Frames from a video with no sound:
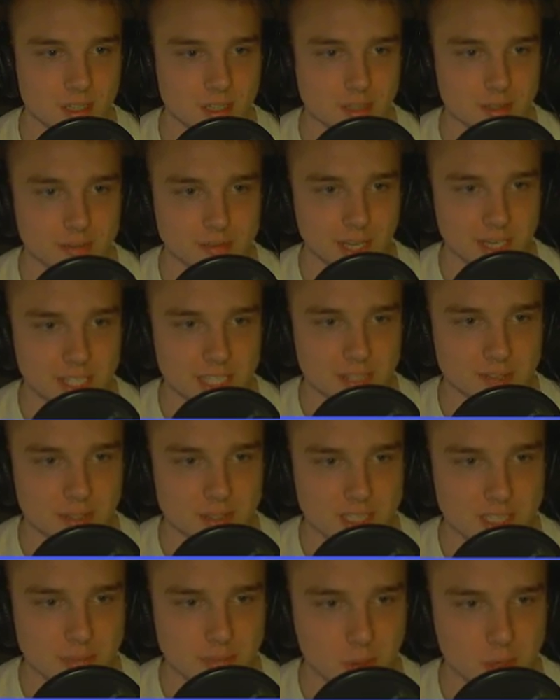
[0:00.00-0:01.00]
Eine Frechheit
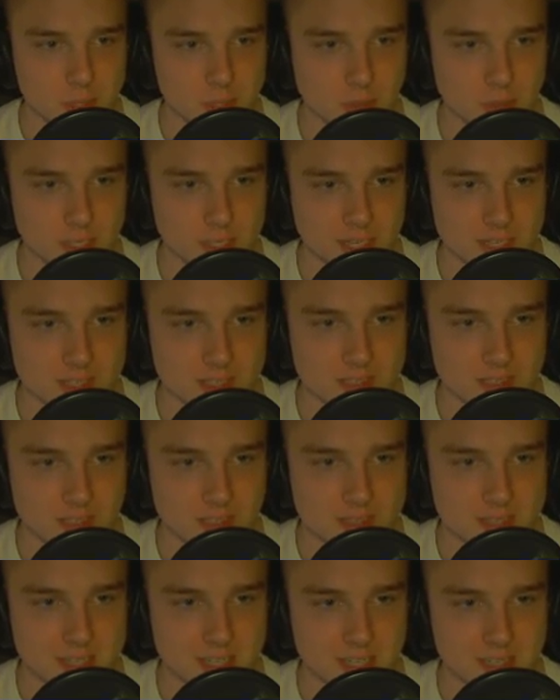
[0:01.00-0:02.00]
von St. Pauli, so wenig
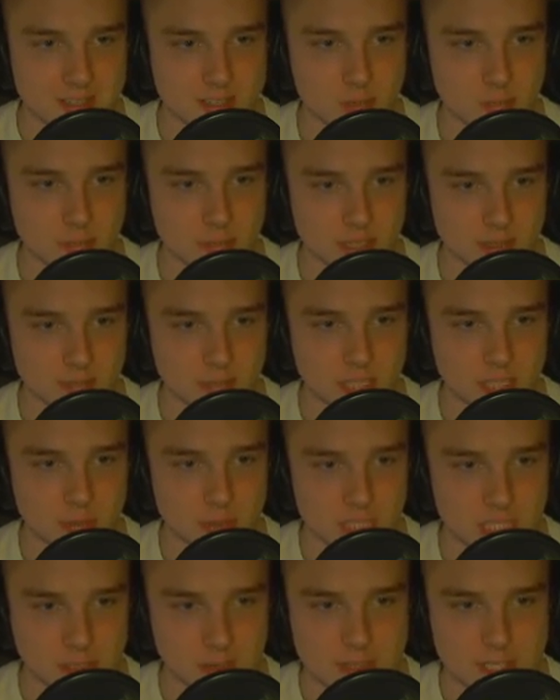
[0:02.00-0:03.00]
Gästetickets hier anzubieten. Mensch,
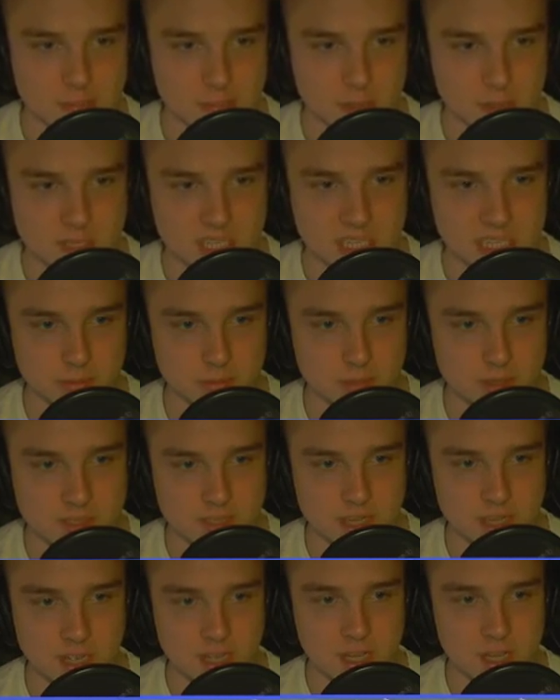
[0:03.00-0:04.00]
Mensch. Aber was man auch sagen
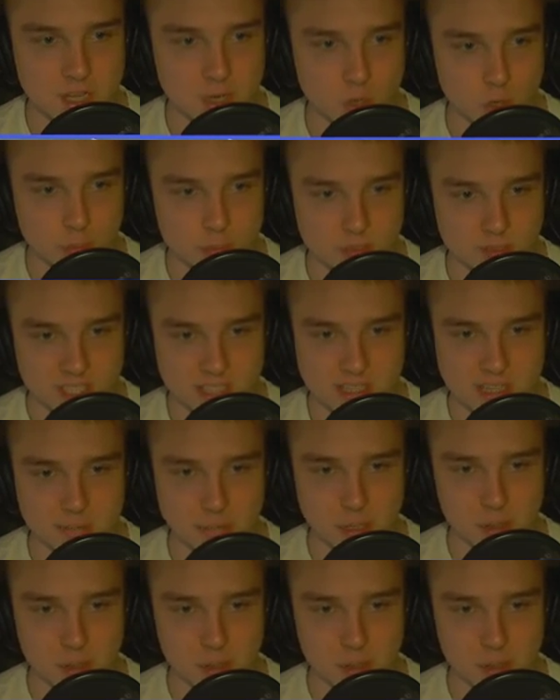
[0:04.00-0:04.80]
muss, lobenswert an St.